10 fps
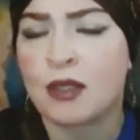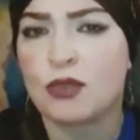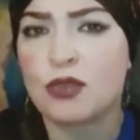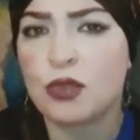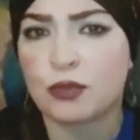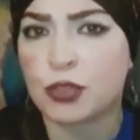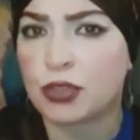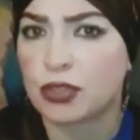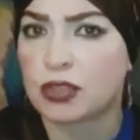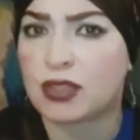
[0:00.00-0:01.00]
sur
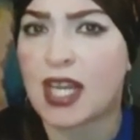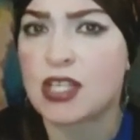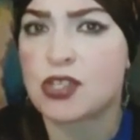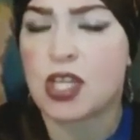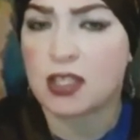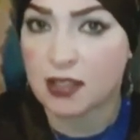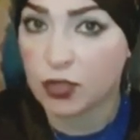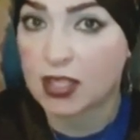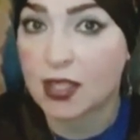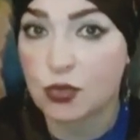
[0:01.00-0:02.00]
votre tâche. Si
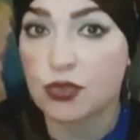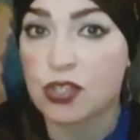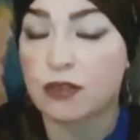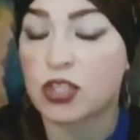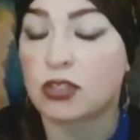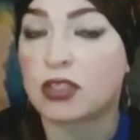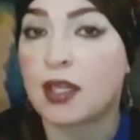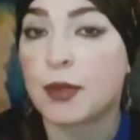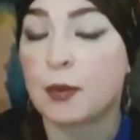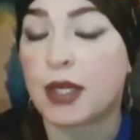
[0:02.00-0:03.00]
vous êtes étudiant, vous êtes en
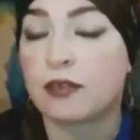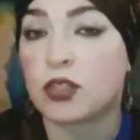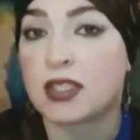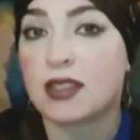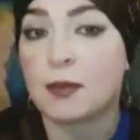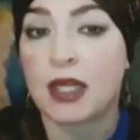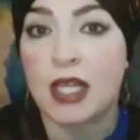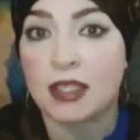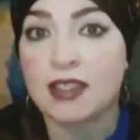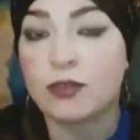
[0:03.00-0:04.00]
train de préparer vos examens.
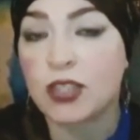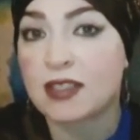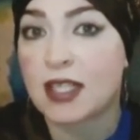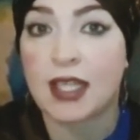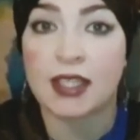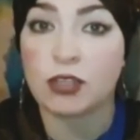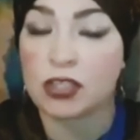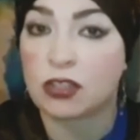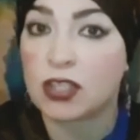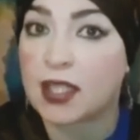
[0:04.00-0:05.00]
Si vous êtes salarié, vous
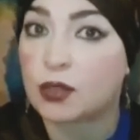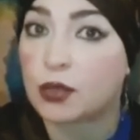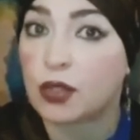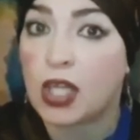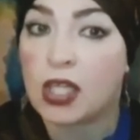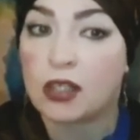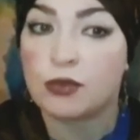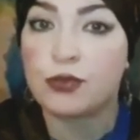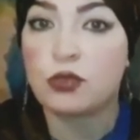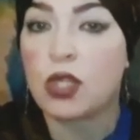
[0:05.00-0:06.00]
êtes en train de
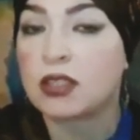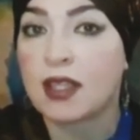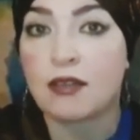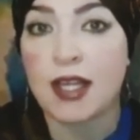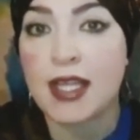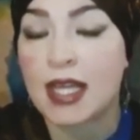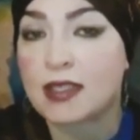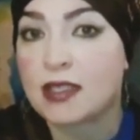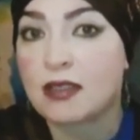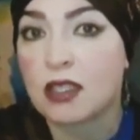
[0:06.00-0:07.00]
vouloir travailler à
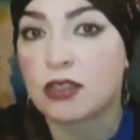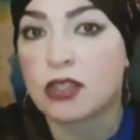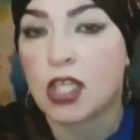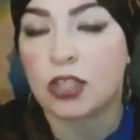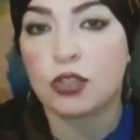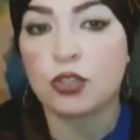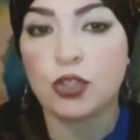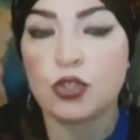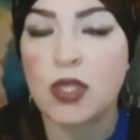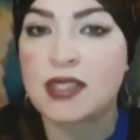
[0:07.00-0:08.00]
distance. Donc
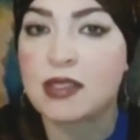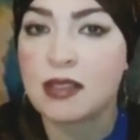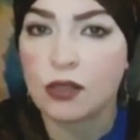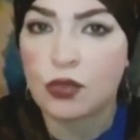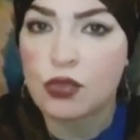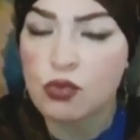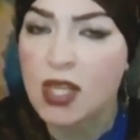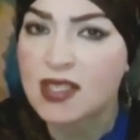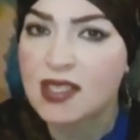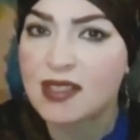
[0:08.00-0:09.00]
ne
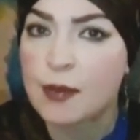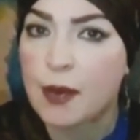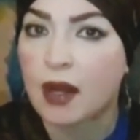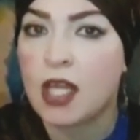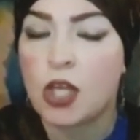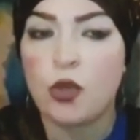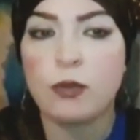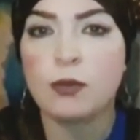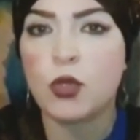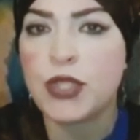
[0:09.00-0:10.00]
choisissez, pas le
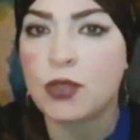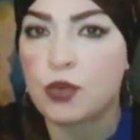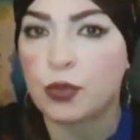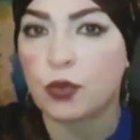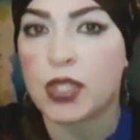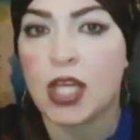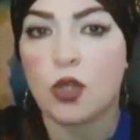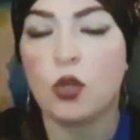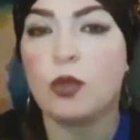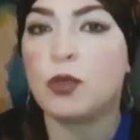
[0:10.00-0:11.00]
moment où il y a du bruit,
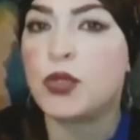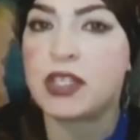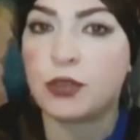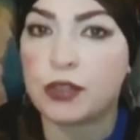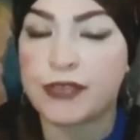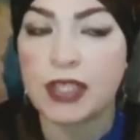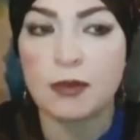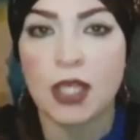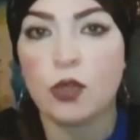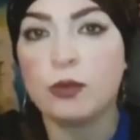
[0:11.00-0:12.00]
le moment où il y a votre
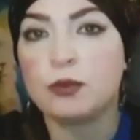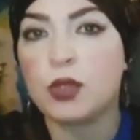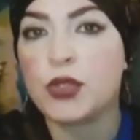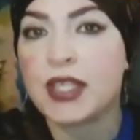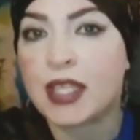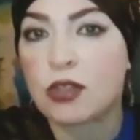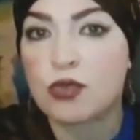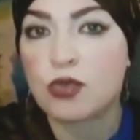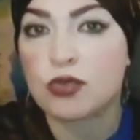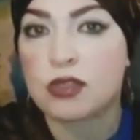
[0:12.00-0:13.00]
film, le moment où il y a quelque
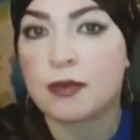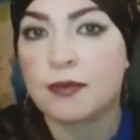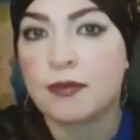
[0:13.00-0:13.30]
chose.